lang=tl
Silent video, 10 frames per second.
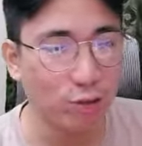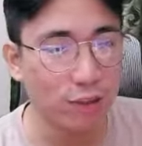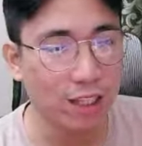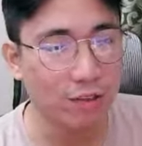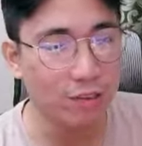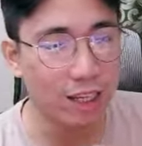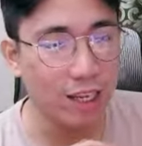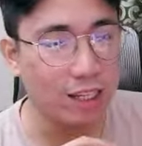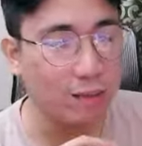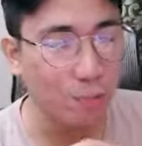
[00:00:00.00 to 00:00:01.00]
Cooldown
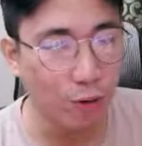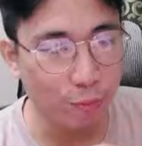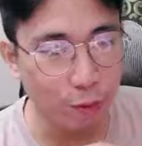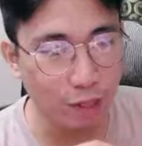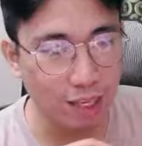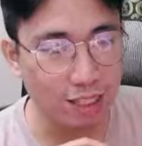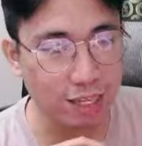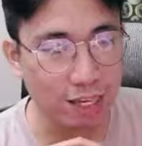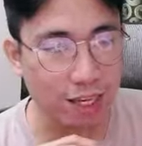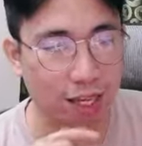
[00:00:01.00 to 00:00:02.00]
niya is 4.9
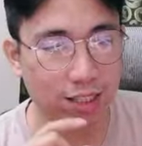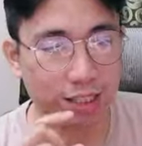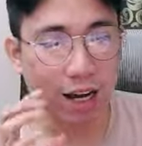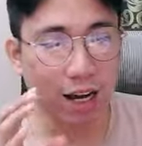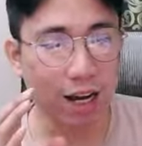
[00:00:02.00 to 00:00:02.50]
seconds.